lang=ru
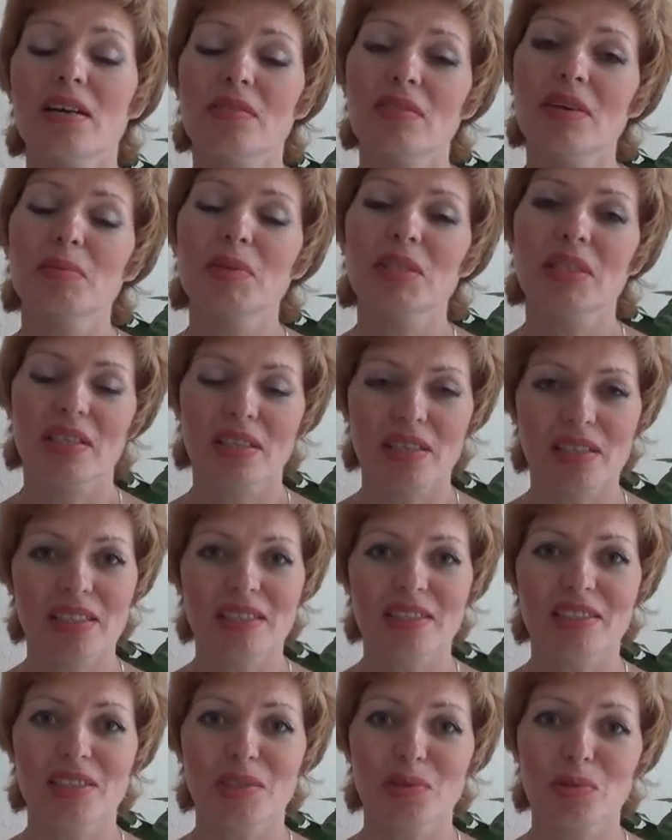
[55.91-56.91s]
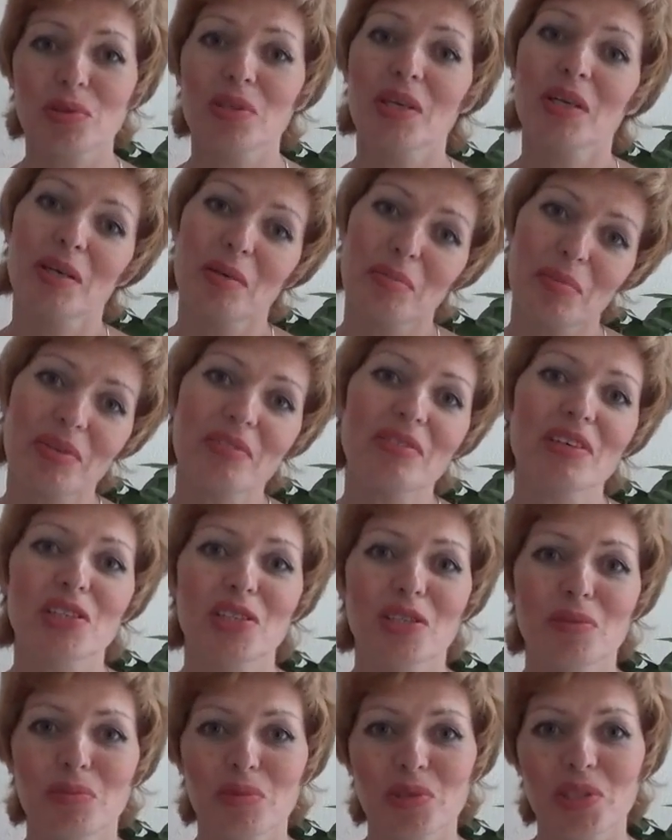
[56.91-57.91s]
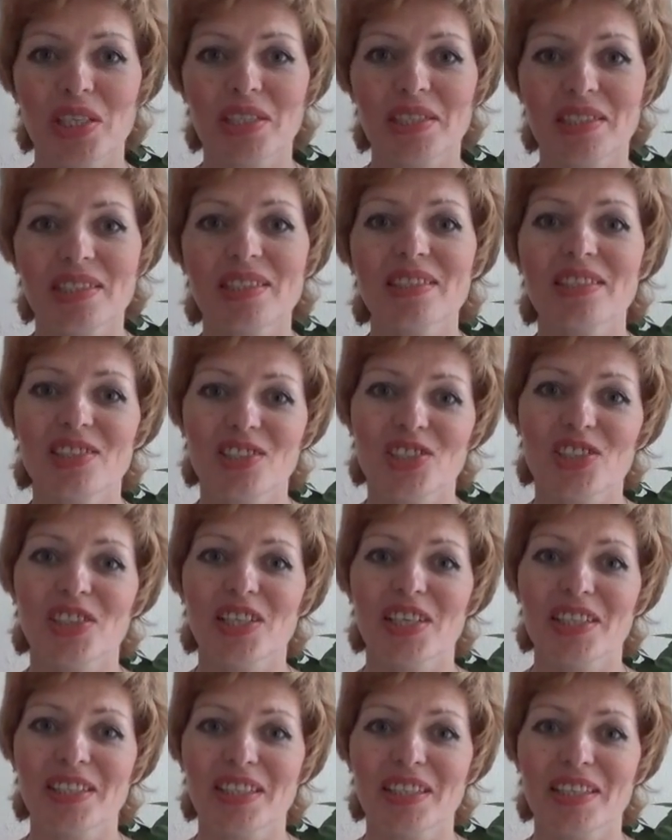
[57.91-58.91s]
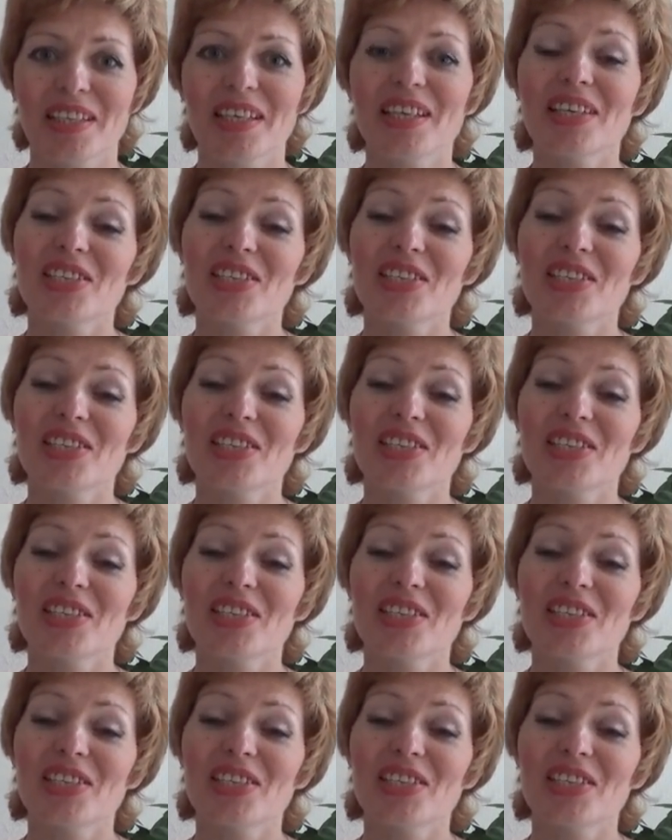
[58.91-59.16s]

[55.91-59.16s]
вам это гарантируют при вашем участии и желании.